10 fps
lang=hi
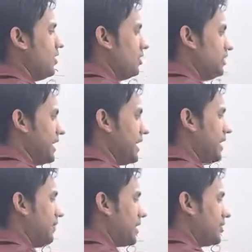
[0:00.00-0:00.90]
और दिए
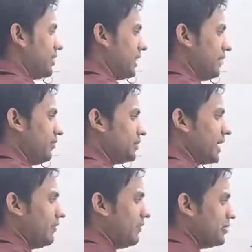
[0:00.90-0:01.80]
गए नंबर का जो नेगेटिव
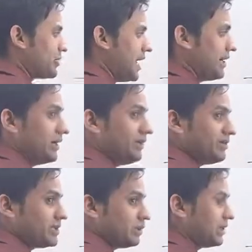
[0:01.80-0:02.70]
होता है वही उसका एडिटिव
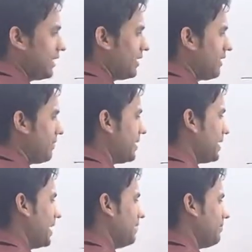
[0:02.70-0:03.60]
इनवर्स होता है फाइव बाई
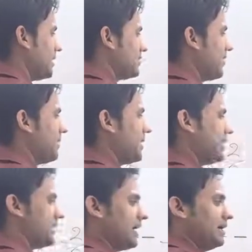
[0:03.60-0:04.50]
नाइन माइनस फाइव बाई
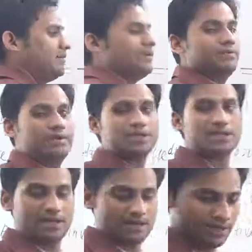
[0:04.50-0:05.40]
नाइन का एडिटिव
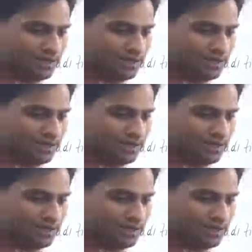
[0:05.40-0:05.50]
इनवर्स है